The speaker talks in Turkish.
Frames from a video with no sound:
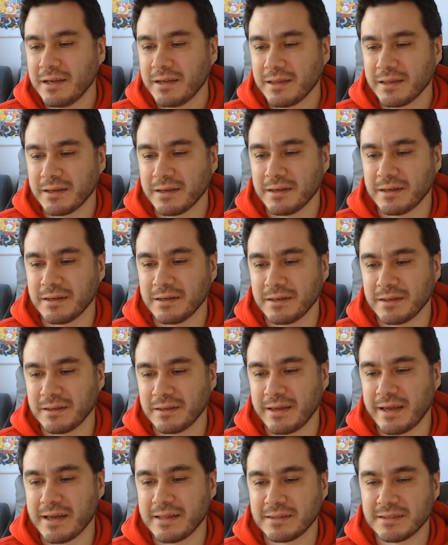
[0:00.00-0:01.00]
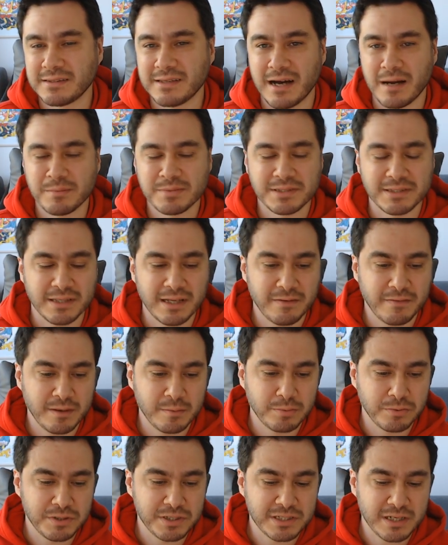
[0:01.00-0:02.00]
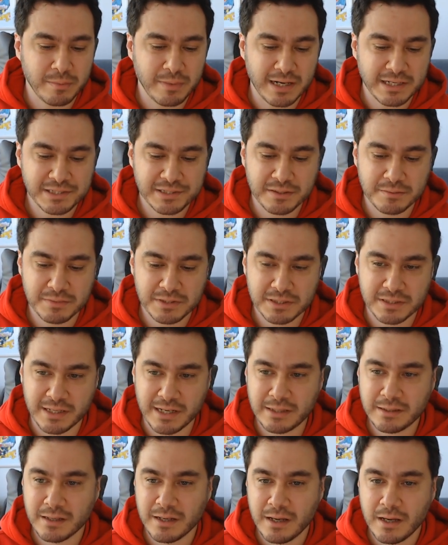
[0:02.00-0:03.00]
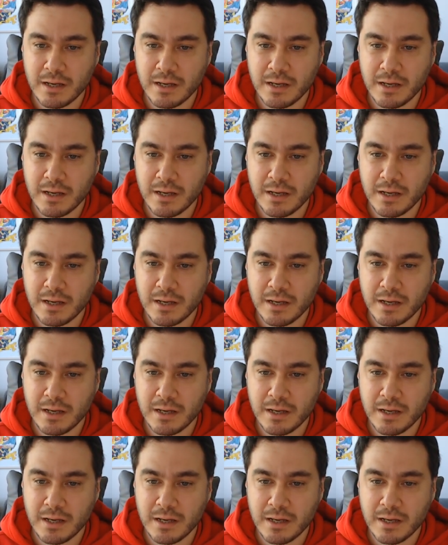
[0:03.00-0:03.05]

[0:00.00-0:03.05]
E, Andy Thompson'a ve bu işe başlamışlar.